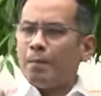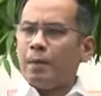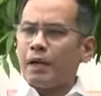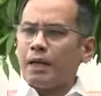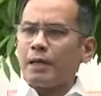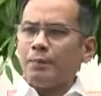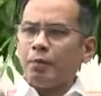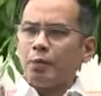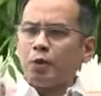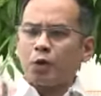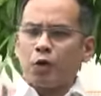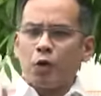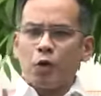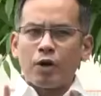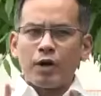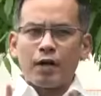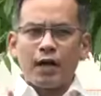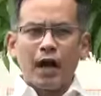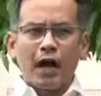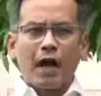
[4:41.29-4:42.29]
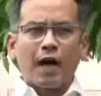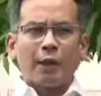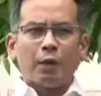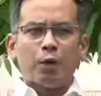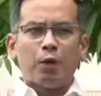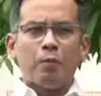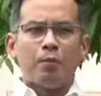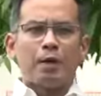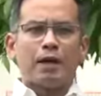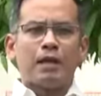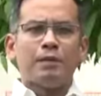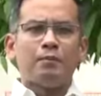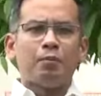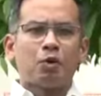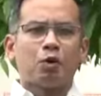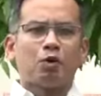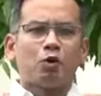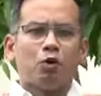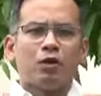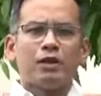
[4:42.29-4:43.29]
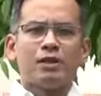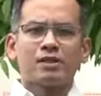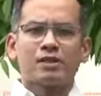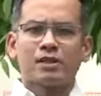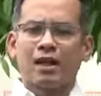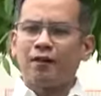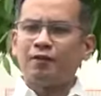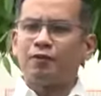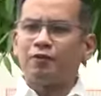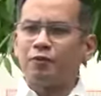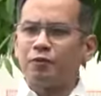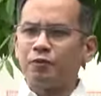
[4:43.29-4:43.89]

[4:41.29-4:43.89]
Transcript: मणिपुर को न्याय दो मणिपुर को इंसाफ